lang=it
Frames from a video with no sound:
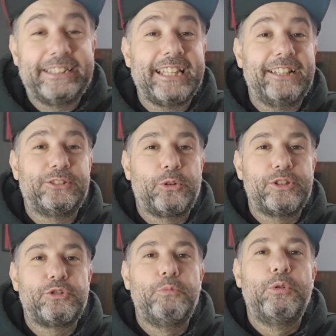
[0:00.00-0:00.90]
Ogni tanto
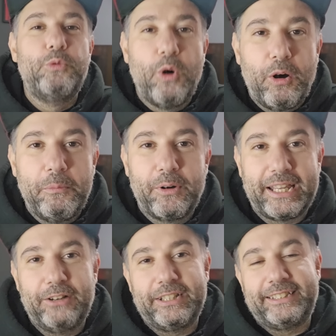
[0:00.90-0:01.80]
questo buon uomo
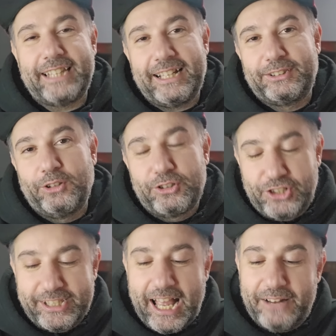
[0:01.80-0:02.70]
che ogni tanto
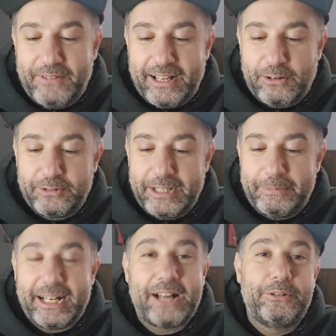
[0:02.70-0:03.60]
ci salva con dei
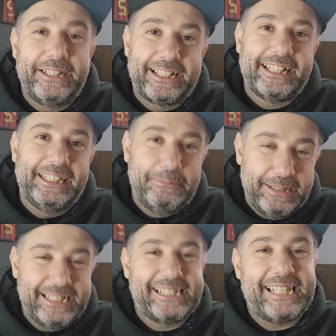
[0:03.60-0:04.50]
miracoli
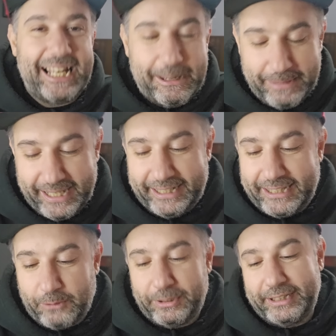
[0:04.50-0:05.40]
incredibili se la
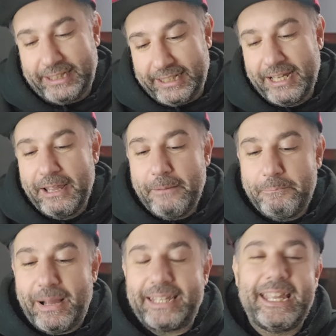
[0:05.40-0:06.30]
merita, quindi
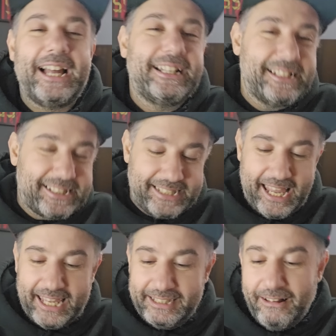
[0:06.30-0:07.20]
Magnan
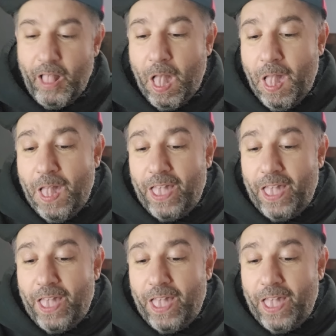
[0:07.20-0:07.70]
6.